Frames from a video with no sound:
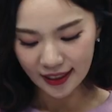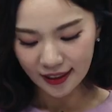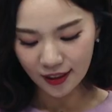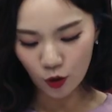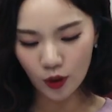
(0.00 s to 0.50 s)

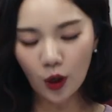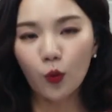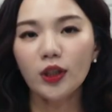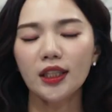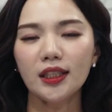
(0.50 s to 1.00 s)
네, 저희가
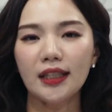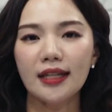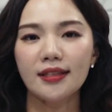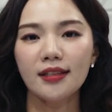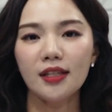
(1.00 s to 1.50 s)
오늘은
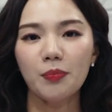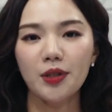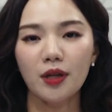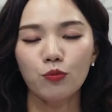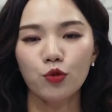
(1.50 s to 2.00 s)
SLB
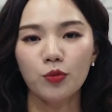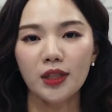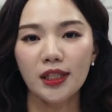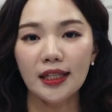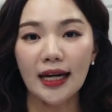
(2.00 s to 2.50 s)
상품을